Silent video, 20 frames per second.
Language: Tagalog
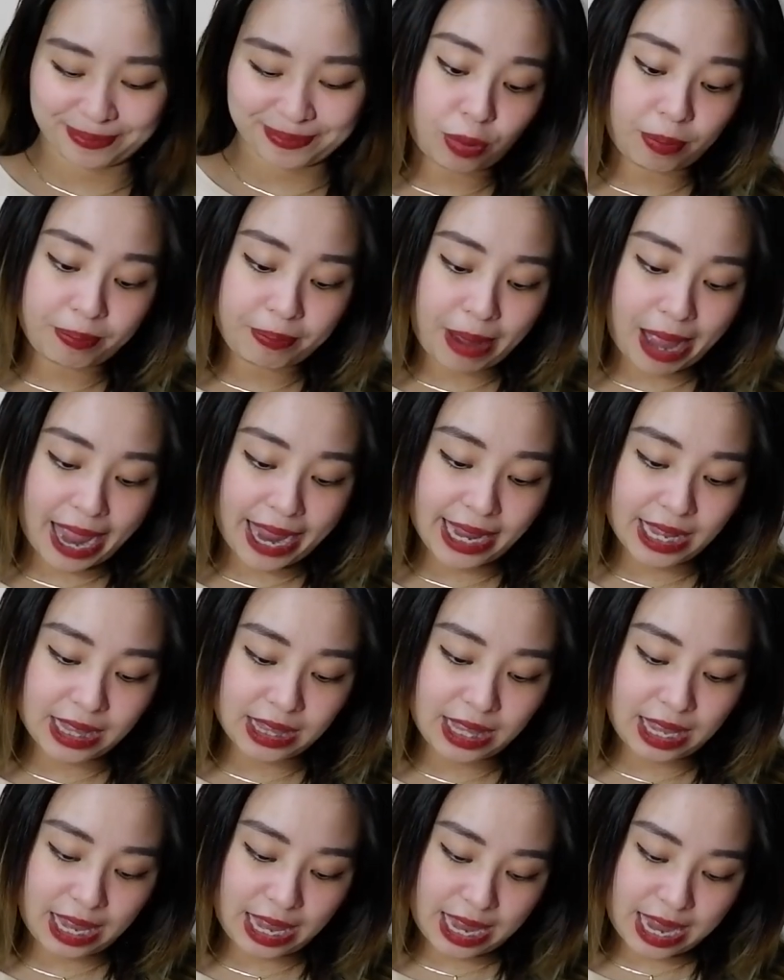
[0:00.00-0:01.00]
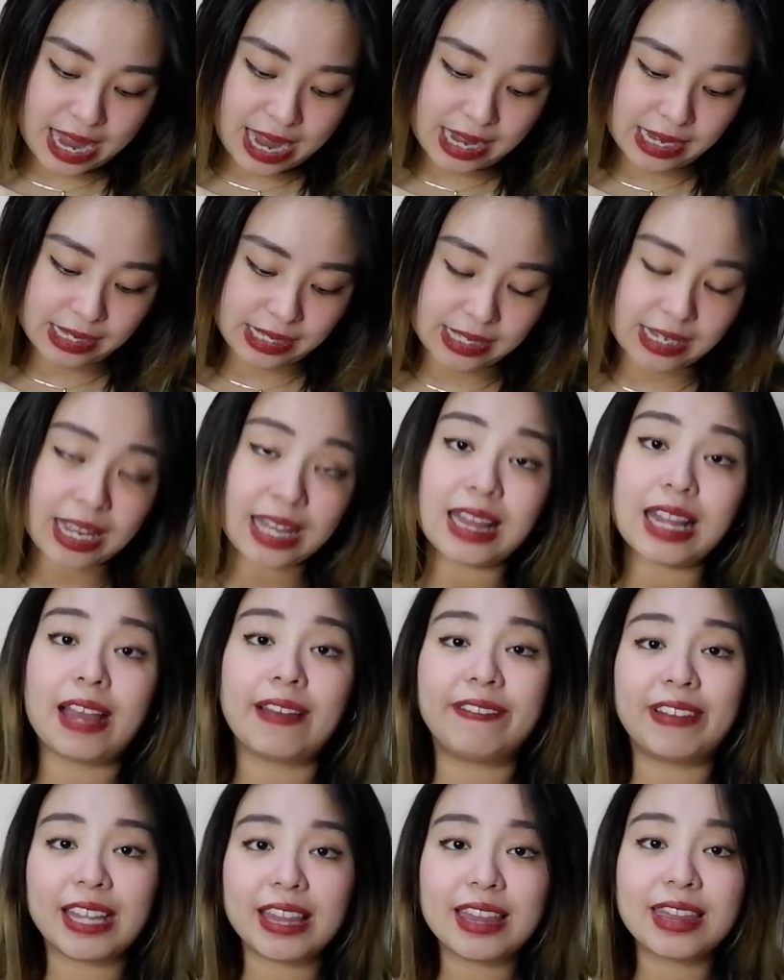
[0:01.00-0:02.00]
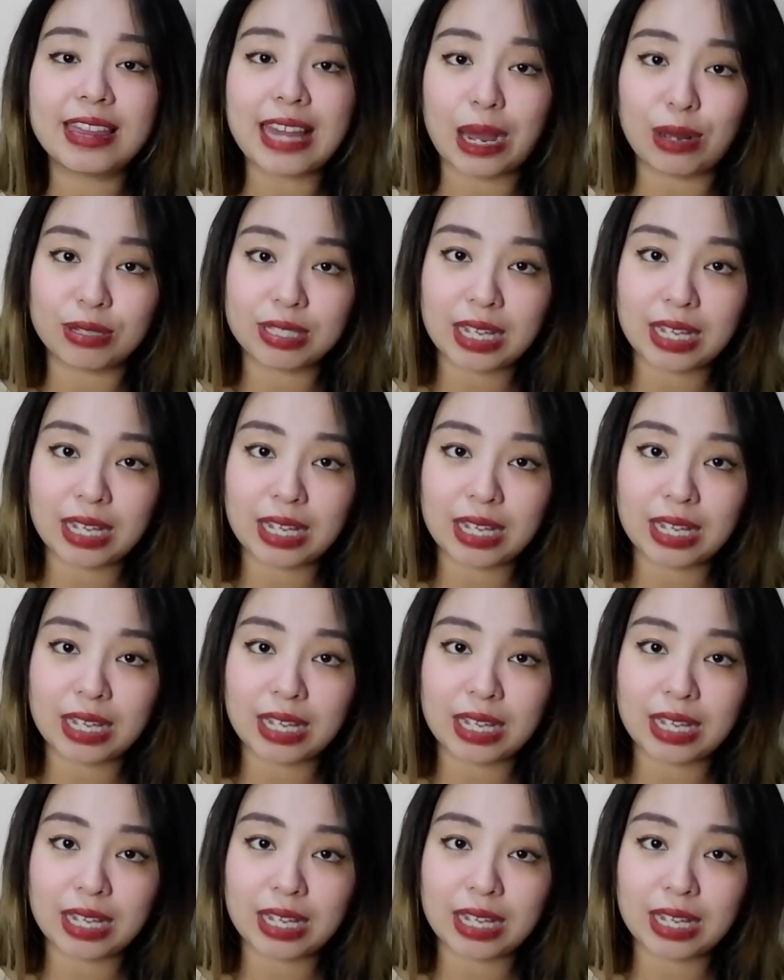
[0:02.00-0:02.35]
combined is 11,000